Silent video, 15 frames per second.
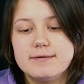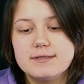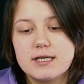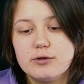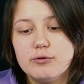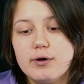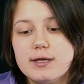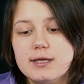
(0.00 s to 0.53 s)

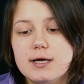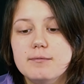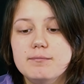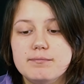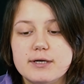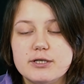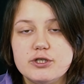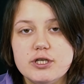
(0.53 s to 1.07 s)
Высотой она
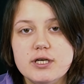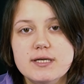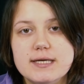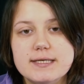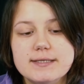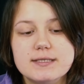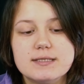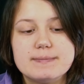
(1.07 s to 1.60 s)
почти
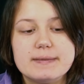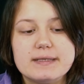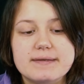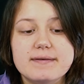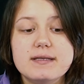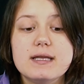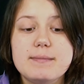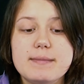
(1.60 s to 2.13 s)

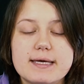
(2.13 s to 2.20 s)
10,5